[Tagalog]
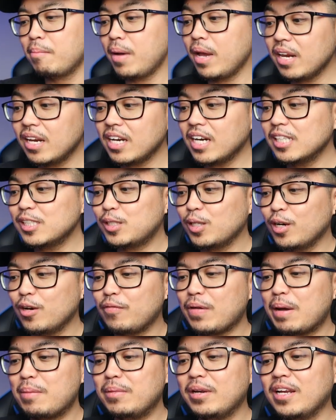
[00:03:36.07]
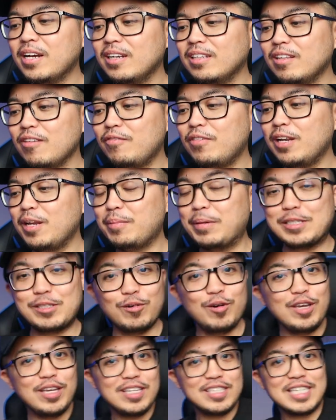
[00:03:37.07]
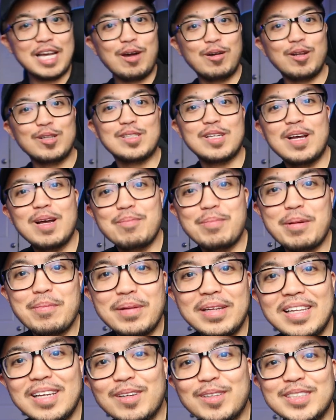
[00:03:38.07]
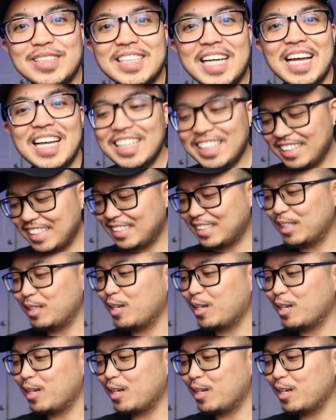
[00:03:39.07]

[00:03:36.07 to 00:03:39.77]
May regards to her family here in the Philippines. Uy, shoutout sa pamilya ko dyan.